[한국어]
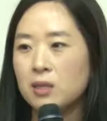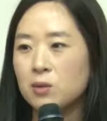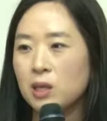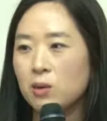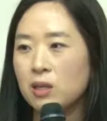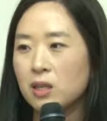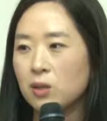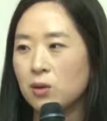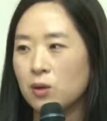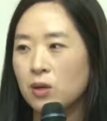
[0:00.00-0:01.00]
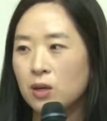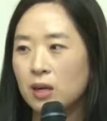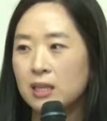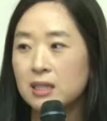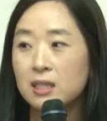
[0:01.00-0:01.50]
형태로 하는 게 더
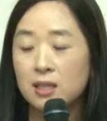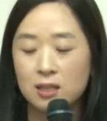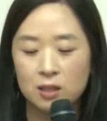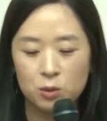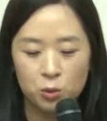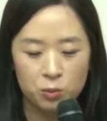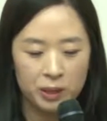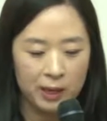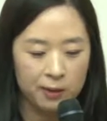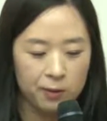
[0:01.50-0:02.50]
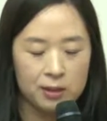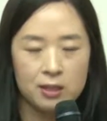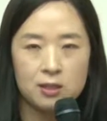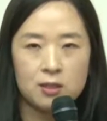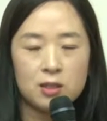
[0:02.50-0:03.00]
학생들한테는 도움이 될 것
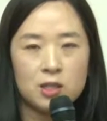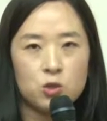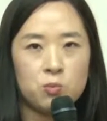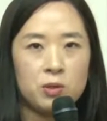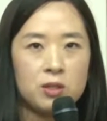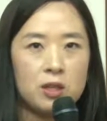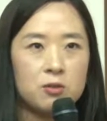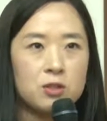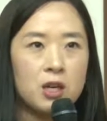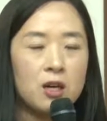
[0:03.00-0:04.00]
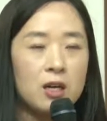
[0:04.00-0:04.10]
같아서 그렇게 준비를 했고요.